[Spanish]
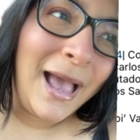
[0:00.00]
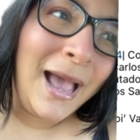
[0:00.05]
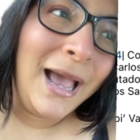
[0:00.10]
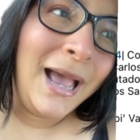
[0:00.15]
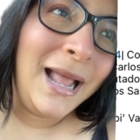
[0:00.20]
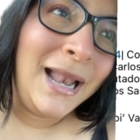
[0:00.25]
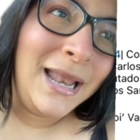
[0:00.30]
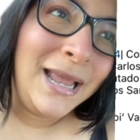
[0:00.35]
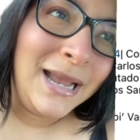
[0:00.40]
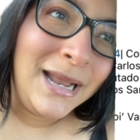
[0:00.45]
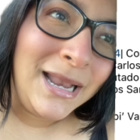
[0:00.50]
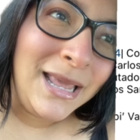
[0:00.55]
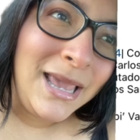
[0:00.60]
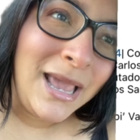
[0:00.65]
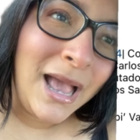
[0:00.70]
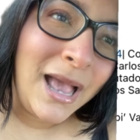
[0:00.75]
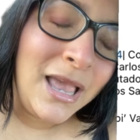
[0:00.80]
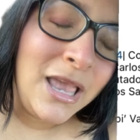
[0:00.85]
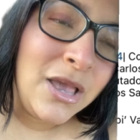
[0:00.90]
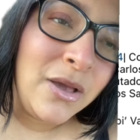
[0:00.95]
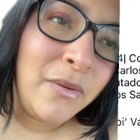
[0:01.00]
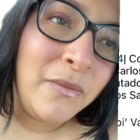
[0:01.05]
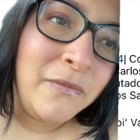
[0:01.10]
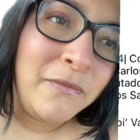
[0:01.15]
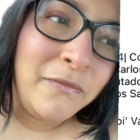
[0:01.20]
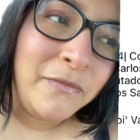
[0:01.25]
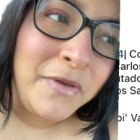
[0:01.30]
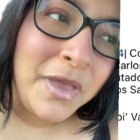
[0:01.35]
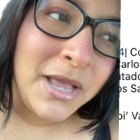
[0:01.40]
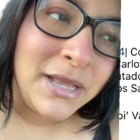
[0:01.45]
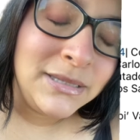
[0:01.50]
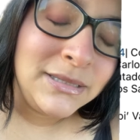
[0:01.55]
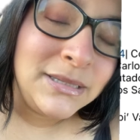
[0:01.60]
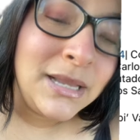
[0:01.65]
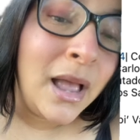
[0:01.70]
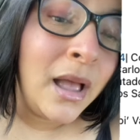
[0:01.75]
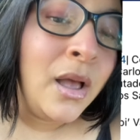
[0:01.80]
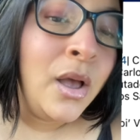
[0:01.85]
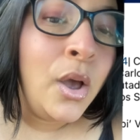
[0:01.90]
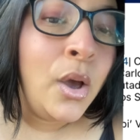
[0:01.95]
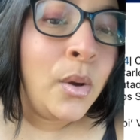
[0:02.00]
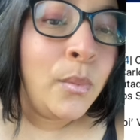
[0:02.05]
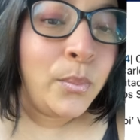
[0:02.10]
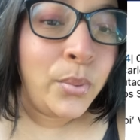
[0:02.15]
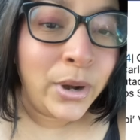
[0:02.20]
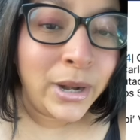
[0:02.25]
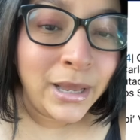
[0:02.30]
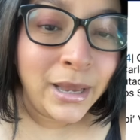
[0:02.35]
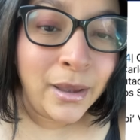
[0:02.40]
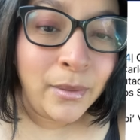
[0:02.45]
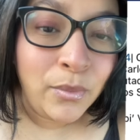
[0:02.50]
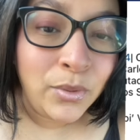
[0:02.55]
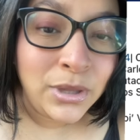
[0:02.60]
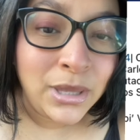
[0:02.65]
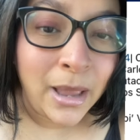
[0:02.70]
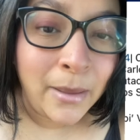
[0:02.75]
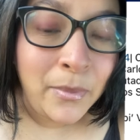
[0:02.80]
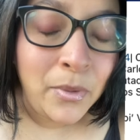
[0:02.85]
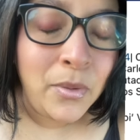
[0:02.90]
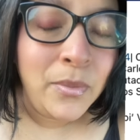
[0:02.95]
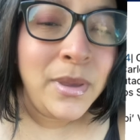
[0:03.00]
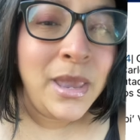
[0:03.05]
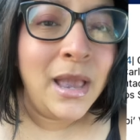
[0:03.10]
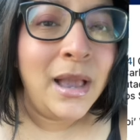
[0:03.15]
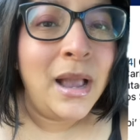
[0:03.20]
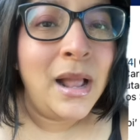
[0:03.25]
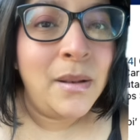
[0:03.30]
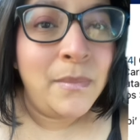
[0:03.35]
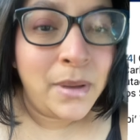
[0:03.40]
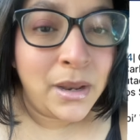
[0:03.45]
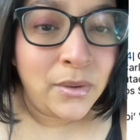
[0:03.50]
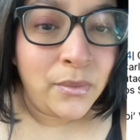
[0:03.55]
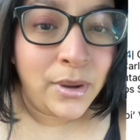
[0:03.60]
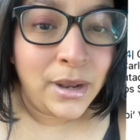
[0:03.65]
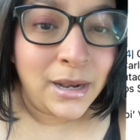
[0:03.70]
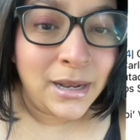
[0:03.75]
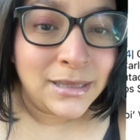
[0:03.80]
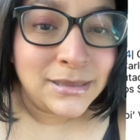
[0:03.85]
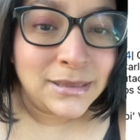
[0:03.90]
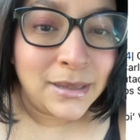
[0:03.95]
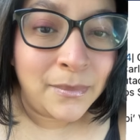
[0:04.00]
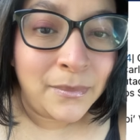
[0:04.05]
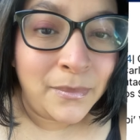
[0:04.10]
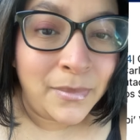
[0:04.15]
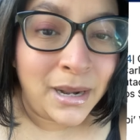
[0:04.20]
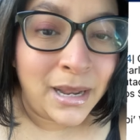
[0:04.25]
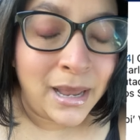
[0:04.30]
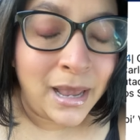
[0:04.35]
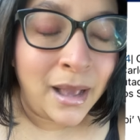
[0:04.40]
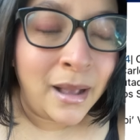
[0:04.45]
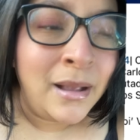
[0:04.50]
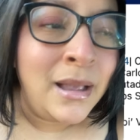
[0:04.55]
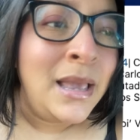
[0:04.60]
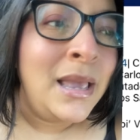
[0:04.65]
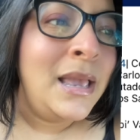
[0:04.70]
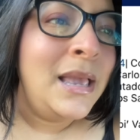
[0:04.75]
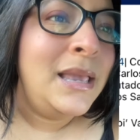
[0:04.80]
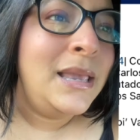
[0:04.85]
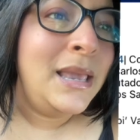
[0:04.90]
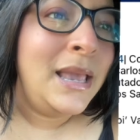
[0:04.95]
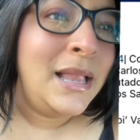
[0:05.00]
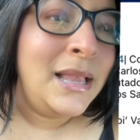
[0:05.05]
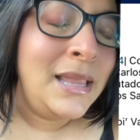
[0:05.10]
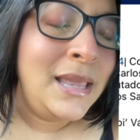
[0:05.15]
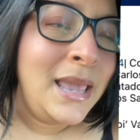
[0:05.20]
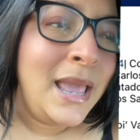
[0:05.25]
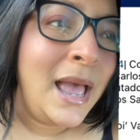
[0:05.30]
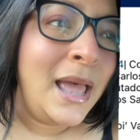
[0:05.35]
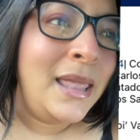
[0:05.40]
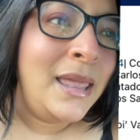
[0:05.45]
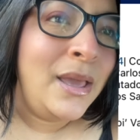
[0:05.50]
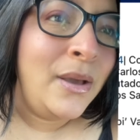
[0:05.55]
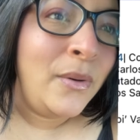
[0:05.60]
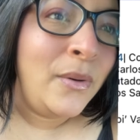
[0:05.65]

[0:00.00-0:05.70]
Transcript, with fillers: alegría y confianza porque votamos bien al menos en la asamblea. Y el día de